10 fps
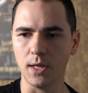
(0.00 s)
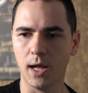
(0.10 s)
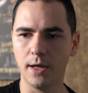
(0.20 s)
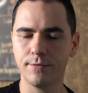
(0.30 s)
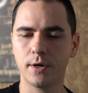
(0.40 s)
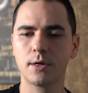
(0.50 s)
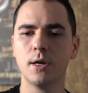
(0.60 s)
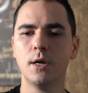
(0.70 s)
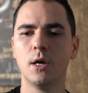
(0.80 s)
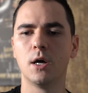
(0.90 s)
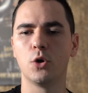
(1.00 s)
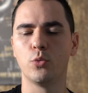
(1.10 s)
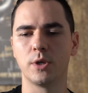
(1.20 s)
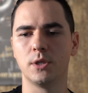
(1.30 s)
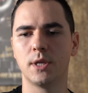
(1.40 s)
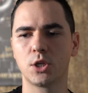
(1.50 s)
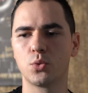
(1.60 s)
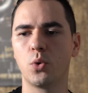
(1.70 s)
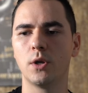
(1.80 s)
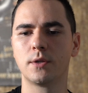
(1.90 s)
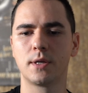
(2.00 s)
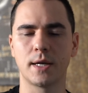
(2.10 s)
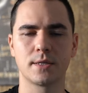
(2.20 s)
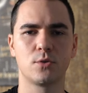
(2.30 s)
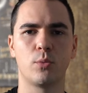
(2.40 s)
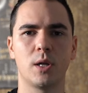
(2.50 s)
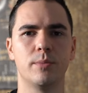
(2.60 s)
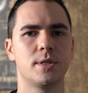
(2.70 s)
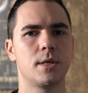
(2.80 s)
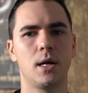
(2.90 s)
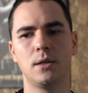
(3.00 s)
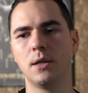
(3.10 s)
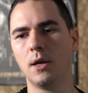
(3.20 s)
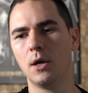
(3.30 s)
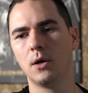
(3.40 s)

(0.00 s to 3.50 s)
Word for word: Einfach über die Dash Wallet ganz normal bezahlen